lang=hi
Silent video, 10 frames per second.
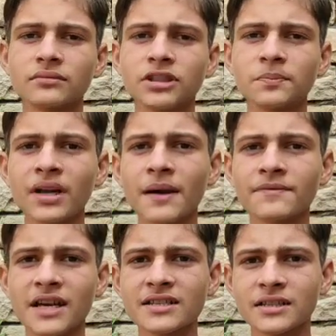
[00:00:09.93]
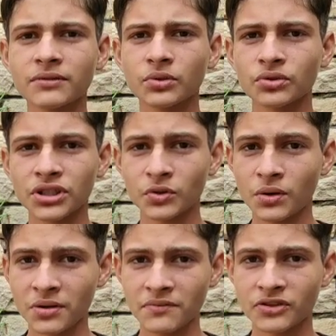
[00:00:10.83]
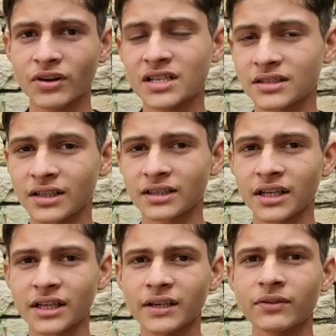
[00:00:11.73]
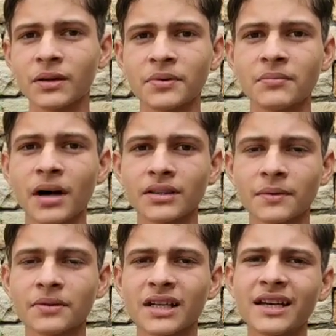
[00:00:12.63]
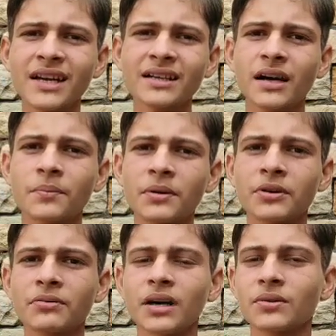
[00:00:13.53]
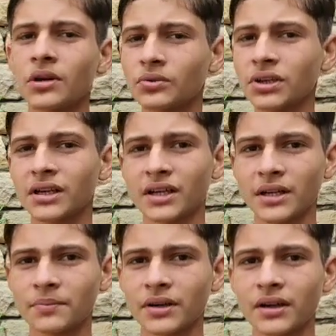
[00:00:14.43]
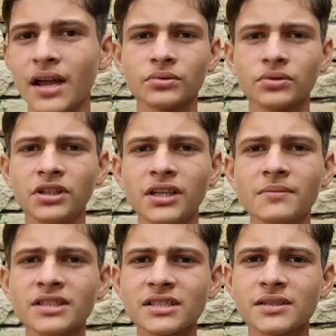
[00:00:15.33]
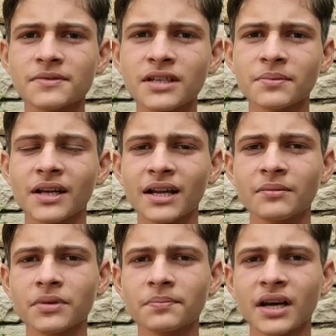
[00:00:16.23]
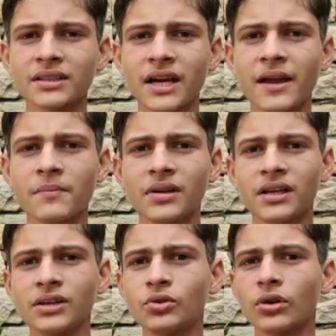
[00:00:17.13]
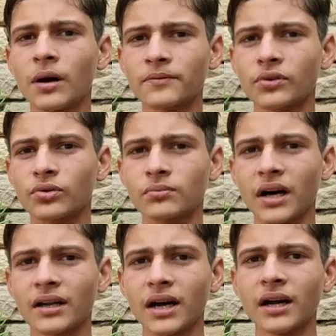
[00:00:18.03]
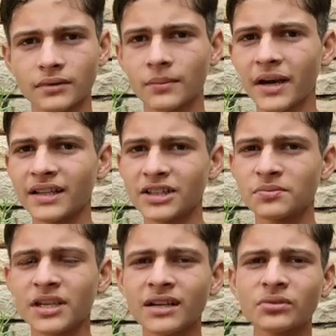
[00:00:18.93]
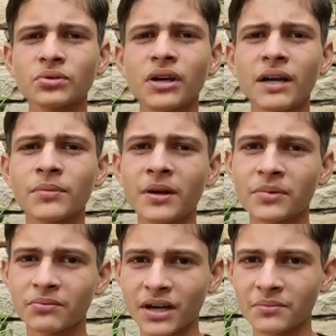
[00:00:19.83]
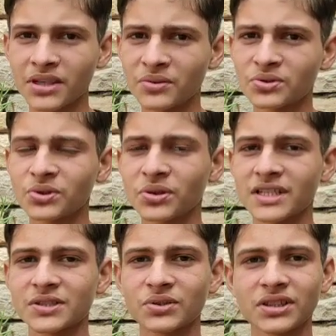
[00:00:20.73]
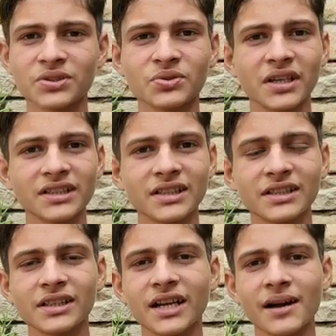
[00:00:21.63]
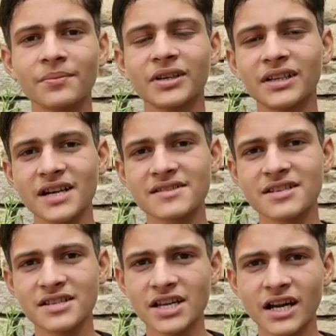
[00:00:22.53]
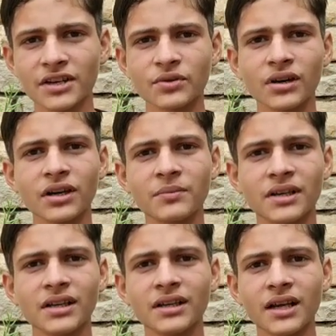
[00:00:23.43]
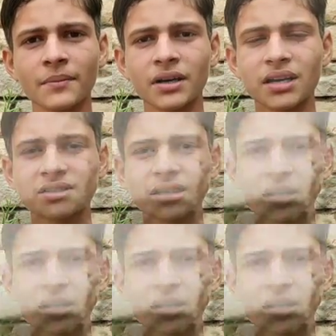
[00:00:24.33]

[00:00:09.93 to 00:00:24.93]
जिन पर आप साइंस लवर होते हुए भी विश्वास कर लेते हैं केवल अपनी माता पिता या अपने परिवार वालों के कहने पर तो इन्हीं में से सबसे पहला नंबर पर आता है बिल्ली को अपशगुन मानना हमारे देश में एक तो कहें हमारे परिवार में ही कुछ लोग ऐसे होते हैं जो कहते हैं कि अगर आप कहीं रास्ते से जा रहे हो अगर बिल्ली ने आपका रास्ता